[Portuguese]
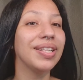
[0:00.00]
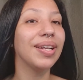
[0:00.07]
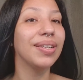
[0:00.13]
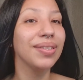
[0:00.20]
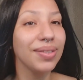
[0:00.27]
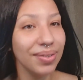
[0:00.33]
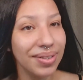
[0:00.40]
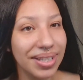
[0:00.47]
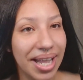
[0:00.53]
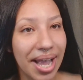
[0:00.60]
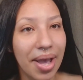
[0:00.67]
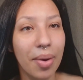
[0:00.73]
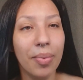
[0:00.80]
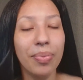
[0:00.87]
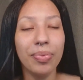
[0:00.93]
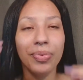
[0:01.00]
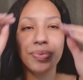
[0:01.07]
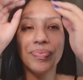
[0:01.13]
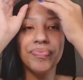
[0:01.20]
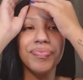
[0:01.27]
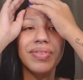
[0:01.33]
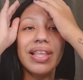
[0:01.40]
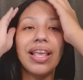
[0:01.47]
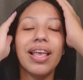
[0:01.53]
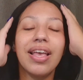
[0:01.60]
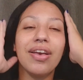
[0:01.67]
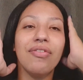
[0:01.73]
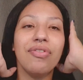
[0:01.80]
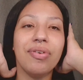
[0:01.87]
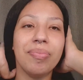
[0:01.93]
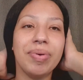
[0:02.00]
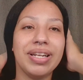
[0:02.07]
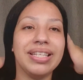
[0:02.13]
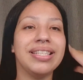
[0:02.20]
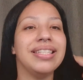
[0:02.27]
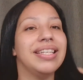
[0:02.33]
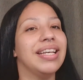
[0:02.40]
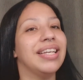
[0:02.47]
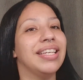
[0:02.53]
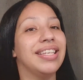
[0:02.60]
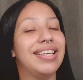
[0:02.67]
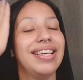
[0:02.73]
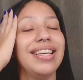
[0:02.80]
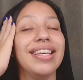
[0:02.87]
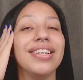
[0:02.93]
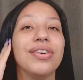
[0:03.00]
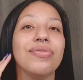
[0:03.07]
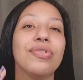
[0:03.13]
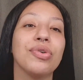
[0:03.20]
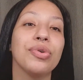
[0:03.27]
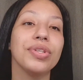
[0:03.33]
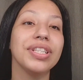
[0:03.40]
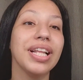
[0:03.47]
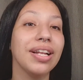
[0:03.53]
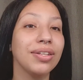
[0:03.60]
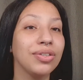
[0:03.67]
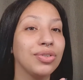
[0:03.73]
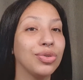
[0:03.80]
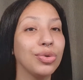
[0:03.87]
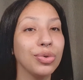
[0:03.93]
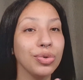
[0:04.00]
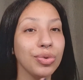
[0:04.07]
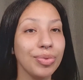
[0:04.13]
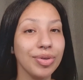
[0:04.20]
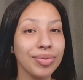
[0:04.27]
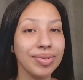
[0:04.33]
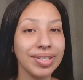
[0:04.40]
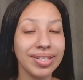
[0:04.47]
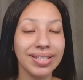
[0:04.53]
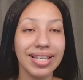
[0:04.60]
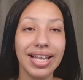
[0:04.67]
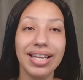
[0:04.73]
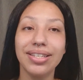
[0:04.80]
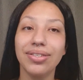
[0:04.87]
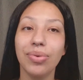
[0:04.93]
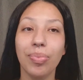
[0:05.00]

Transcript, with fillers: tanto tempo, eu vim aparecer aqui, eu vou contar tudo pra vocês do